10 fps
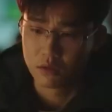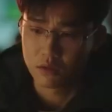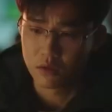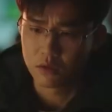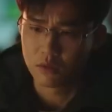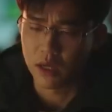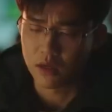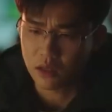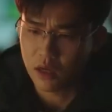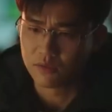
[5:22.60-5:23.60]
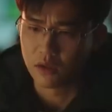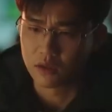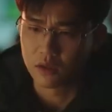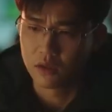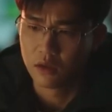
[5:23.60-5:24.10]
到时候买个大房
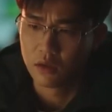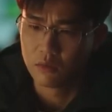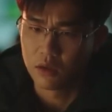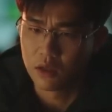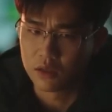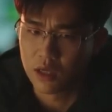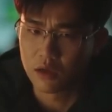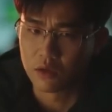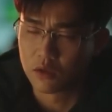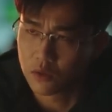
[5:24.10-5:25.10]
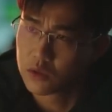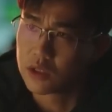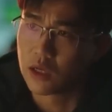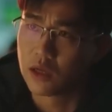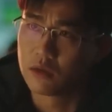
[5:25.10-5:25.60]
子，把两家老人都
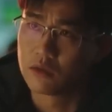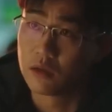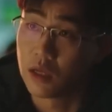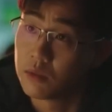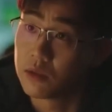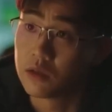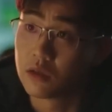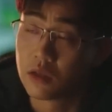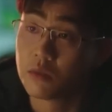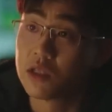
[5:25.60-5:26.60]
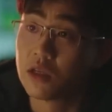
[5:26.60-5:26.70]
接来，来北京让他们